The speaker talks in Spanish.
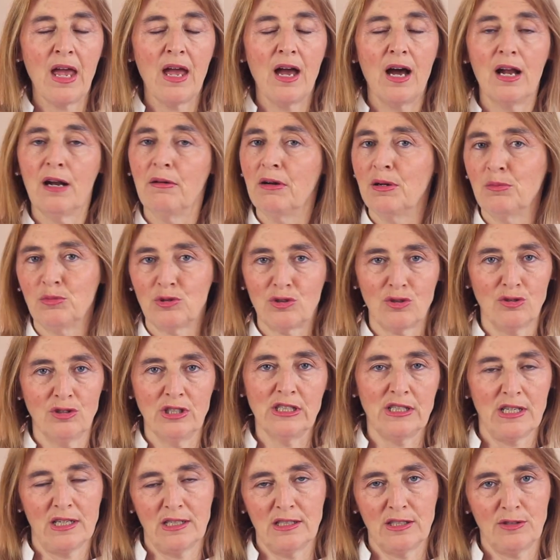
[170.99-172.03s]
Ahora vamos con
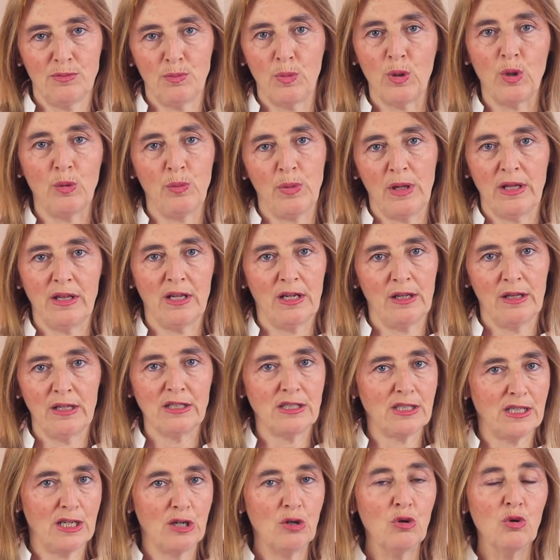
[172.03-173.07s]
esas
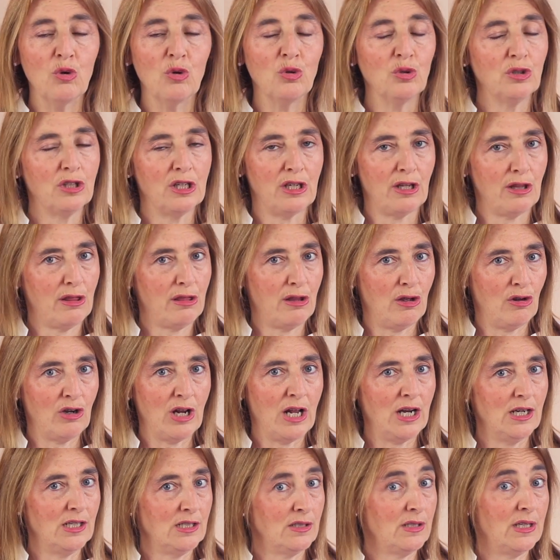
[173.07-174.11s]
propiedades
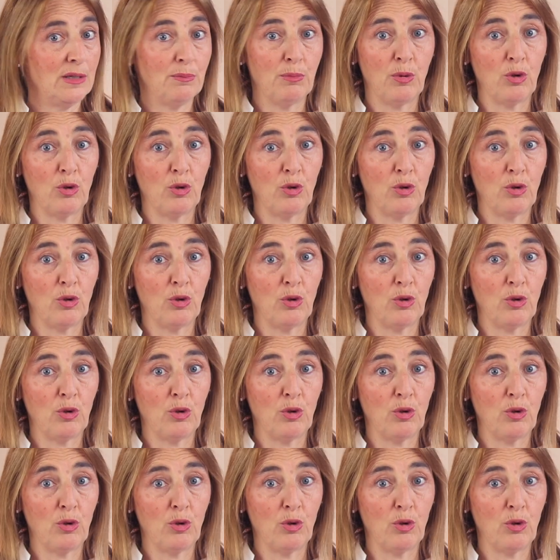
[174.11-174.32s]
nutricionales,